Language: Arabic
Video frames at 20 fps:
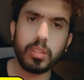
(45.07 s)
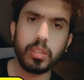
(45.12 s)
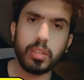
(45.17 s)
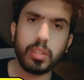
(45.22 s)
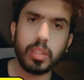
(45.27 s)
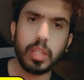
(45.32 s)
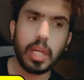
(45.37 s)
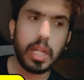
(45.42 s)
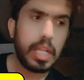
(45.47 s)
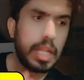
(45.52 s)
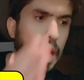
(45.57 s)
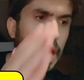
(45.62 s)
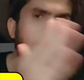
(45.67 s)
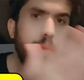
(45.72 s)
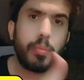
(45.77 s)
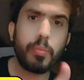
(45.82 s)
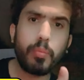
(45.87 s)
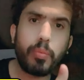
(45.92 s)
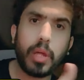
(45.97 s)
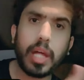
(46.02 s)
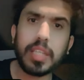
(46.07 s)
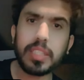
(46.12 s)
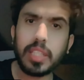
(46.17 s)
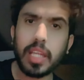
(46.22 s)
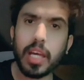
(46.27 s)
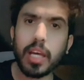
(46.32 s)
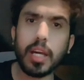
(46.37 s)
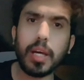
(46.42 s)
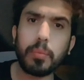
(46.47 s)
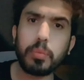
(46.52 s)
اللاعب خاص
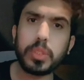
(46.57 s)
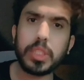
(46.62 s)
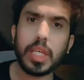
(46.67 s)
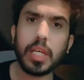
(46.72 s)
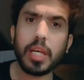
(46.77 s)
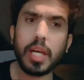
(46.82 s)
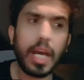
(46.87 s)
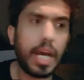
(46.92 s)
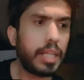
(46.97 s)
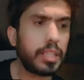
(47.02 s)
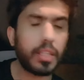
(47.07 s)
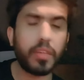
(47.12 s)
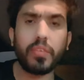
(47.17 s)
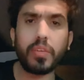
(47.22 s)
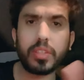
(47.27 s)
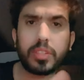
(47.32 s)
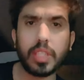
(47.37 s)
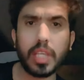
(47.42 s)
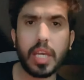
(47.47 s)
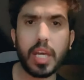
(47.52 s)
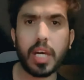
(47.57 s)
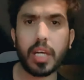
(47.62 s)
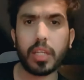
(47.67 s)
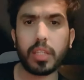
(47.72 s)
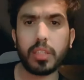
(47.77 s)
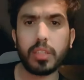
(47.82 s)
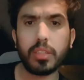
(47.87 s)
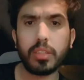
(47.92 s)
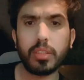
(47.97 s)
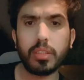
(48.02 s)
عاقبته عطى فرصه يا اخي
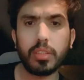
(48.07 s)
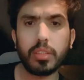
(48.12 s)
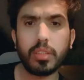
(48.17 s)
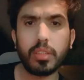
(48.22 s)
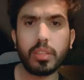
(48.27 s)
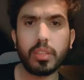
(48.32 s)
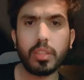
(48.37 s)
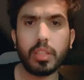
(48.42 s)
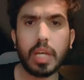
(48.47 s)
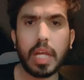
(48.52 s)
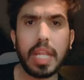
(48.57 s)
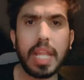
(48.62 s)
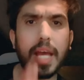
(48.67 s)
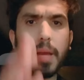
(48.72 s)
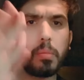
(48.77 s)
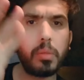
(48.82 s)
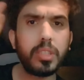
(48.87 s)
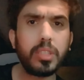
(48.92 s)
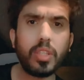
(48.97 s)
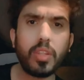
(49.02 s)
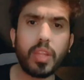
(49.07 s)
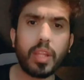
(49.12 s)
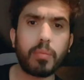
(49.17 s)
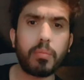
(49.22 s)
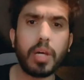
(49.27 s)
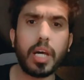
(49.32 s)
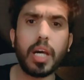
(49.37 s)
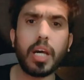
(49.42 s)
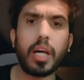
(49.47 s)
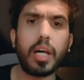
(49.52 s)
اللاعب اعتذر
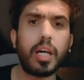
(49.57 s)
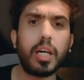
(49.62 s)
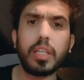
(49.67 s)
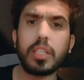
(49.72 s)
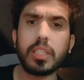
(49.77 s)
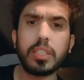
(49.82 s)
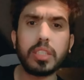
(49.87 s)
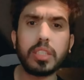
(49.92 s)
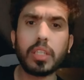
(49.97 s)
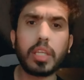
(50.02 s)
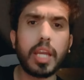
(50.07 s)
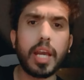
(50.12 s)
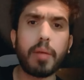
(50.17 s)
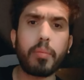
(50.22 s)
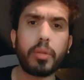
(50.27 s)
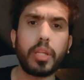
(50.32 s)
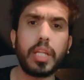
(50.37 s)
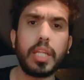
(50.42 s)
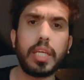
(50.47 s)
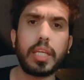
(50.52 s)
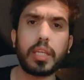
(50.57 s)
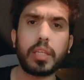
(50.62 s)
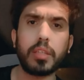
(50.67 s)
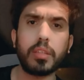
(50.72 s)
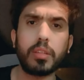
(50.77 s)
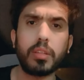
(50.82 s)
ما كابر عليك